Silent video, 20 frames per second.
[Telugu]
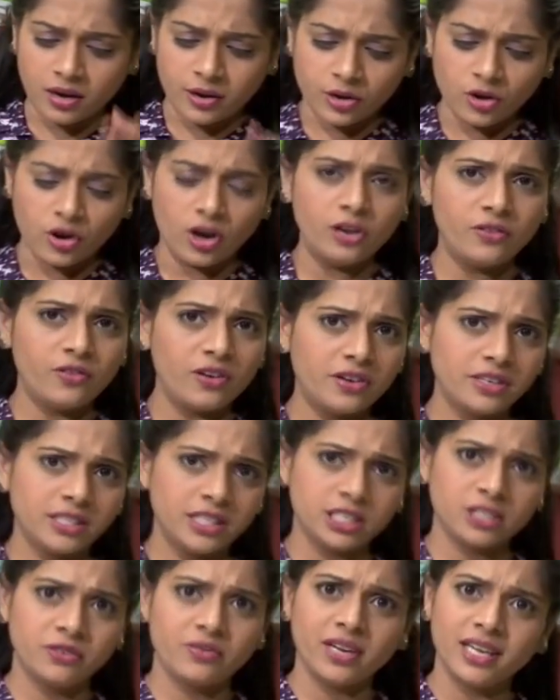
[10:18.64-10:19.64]
కాలీఫ్లవర్
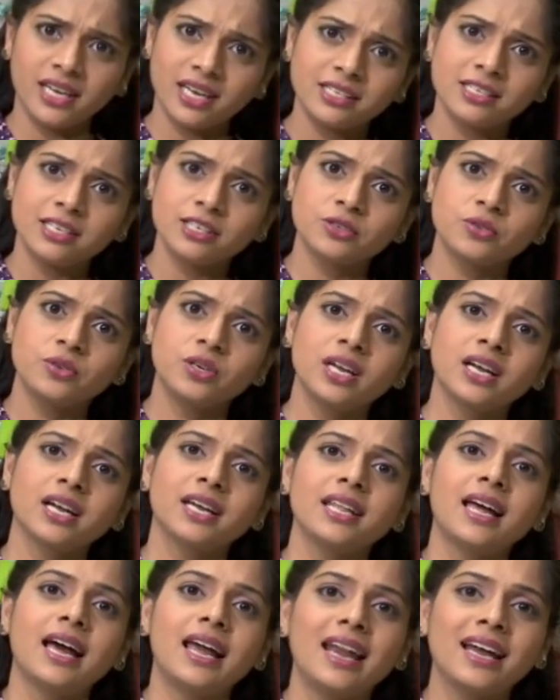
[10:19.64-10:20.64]
సిక్స్టీ ఫైవ్ ఇలా చేసుకుంటాం
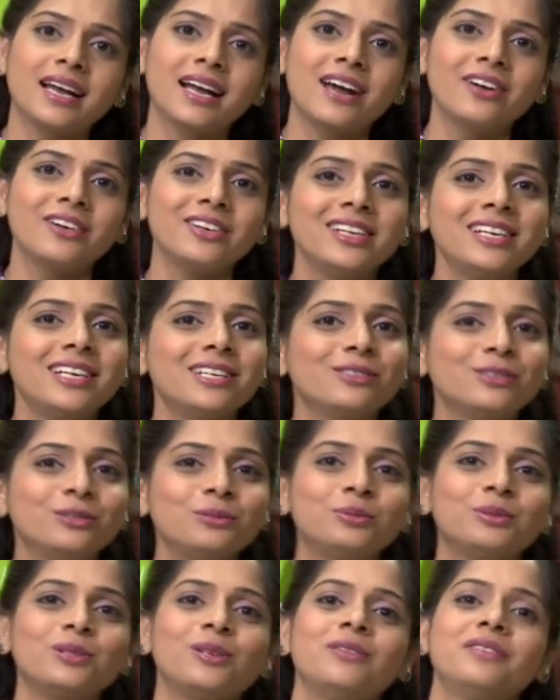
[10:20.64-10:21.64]
కదా అలా కాకుండా ఇలా
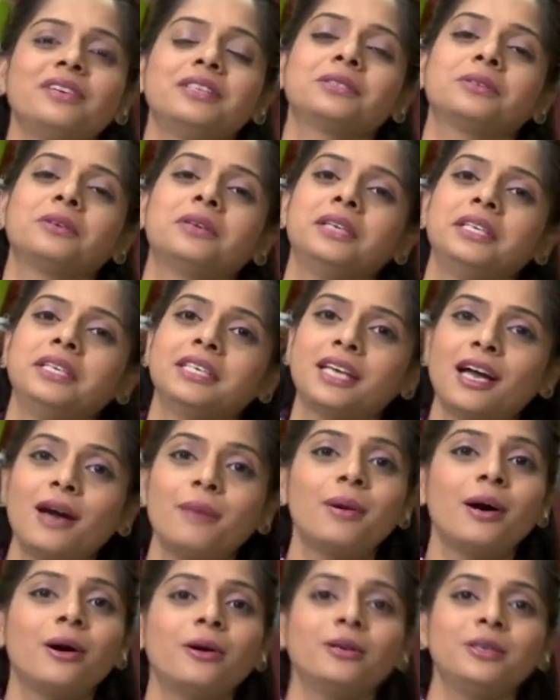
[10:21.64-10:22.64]
సూప్స్లో వేసుకోండి ఇంకా
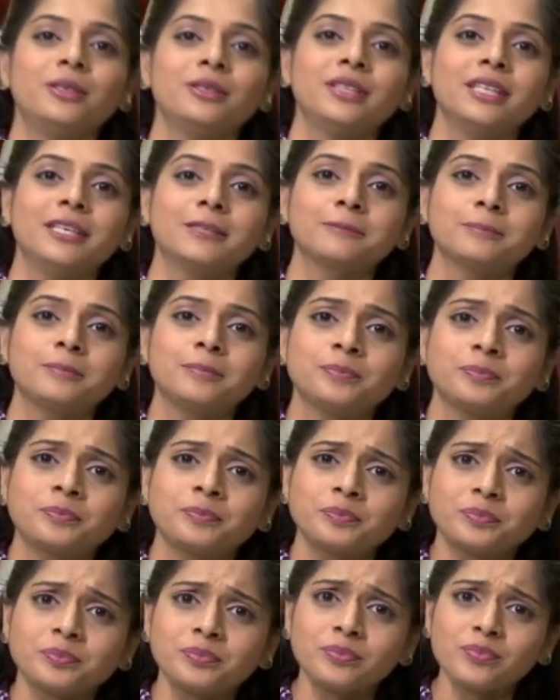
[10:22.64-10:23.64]
బాగుంటుంది
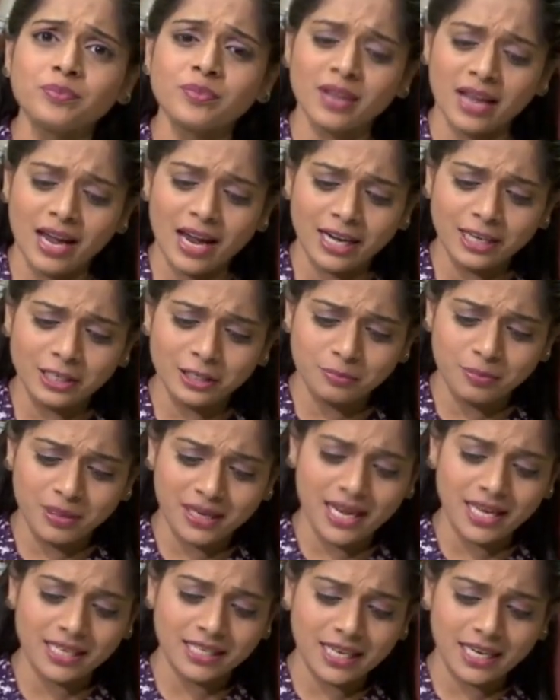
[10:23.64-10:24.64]
అండ్
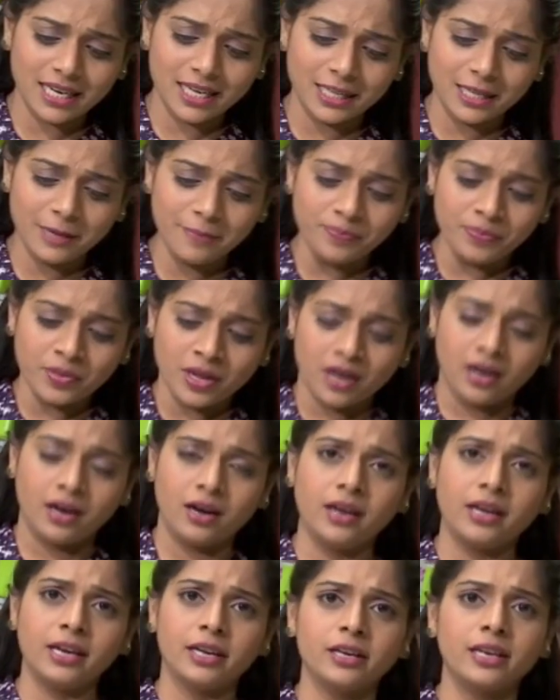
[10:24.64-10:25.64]
స్పినాచ్ అనేది
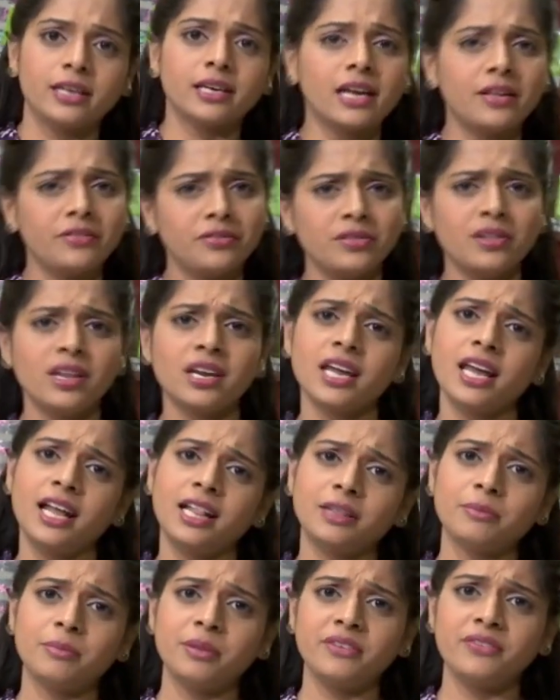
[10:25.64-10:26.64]
రెగ్యులర్గా అందరికి
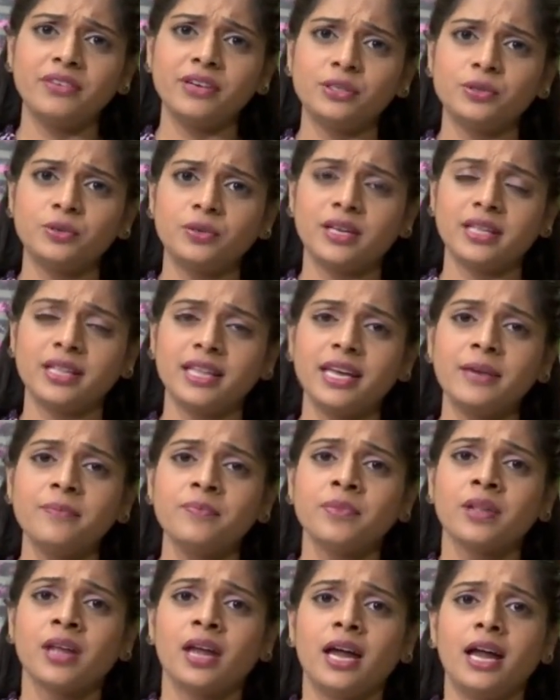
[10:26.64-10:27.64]
హెల్త్ బెనిఫిట్స్ ఉన్నదే
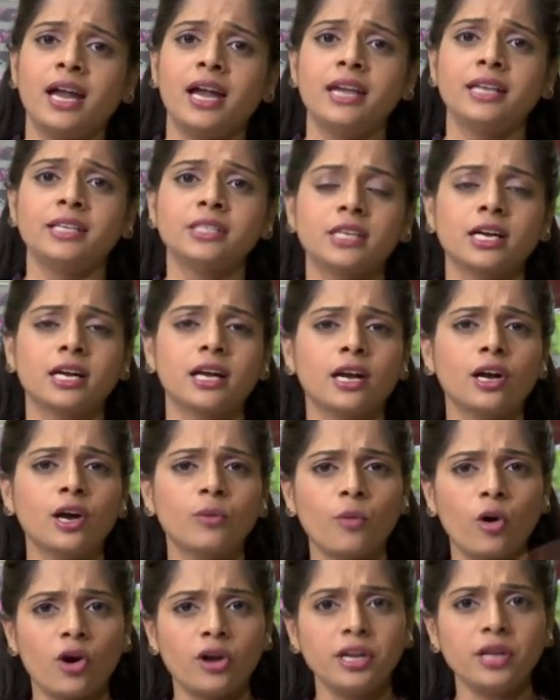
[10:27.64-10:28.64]
అండ్ చక్కగా
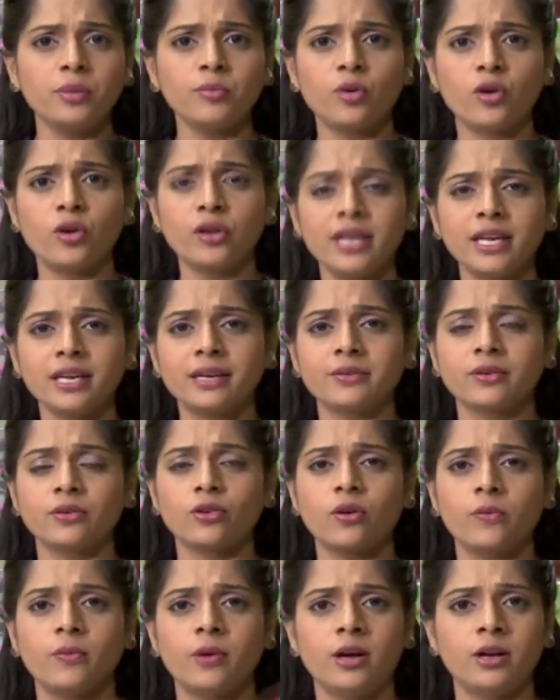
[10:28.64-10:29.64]
మార్నింగ్ మార్నింగ్
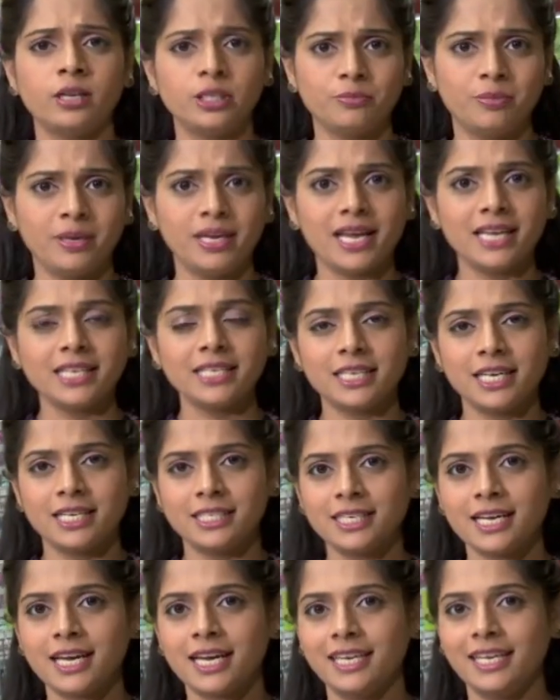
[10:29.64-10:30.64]
స్పినాచ్ ఏం
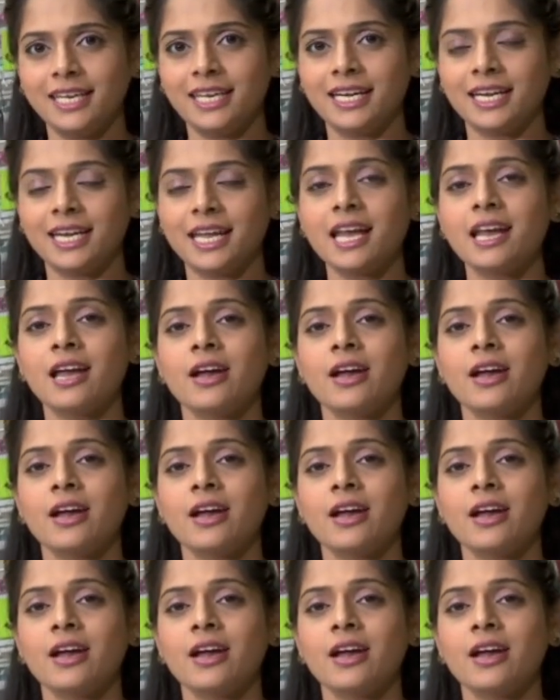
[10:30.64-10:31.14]
చేయాలి అంటే